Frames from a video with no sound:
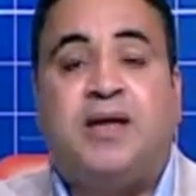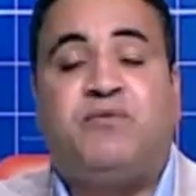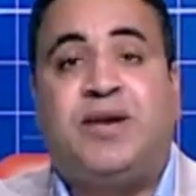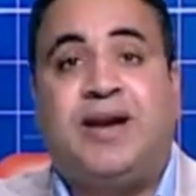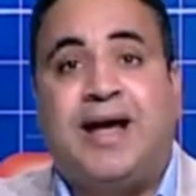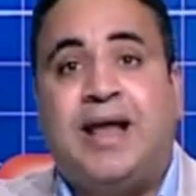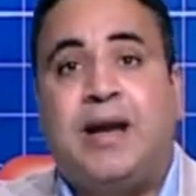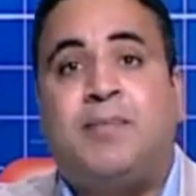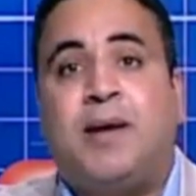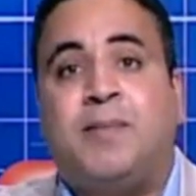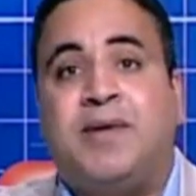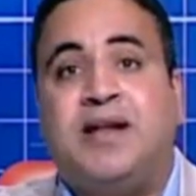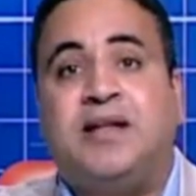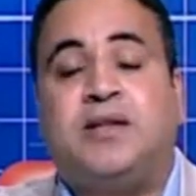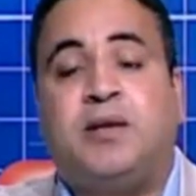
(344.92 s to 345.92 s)
في الغالب
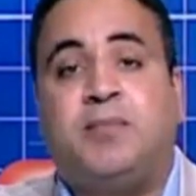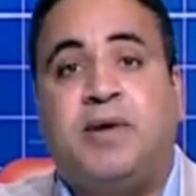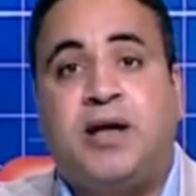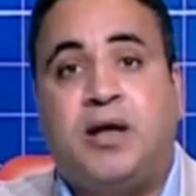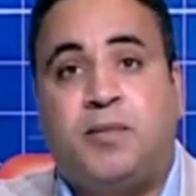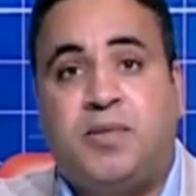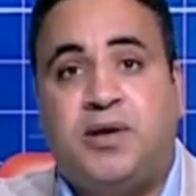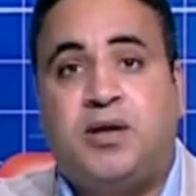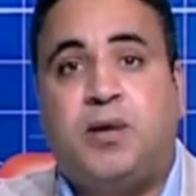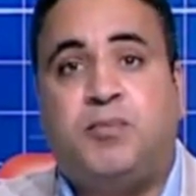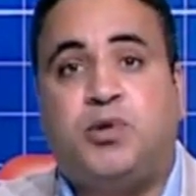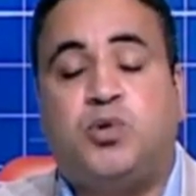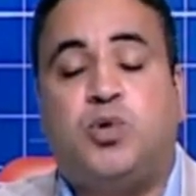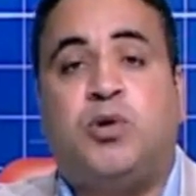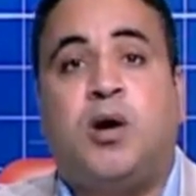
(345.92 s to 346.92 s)
عمليه الميه البيضة
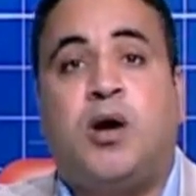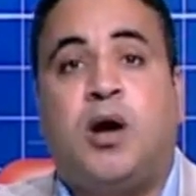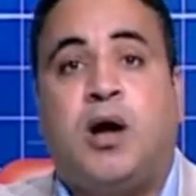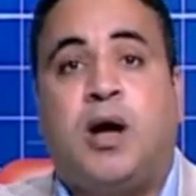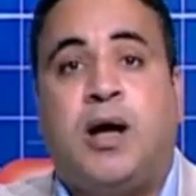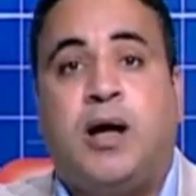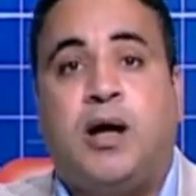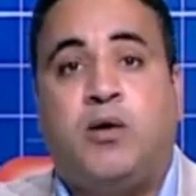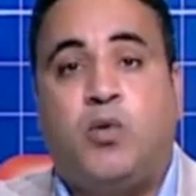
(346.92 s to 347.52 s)
بتجرى آه،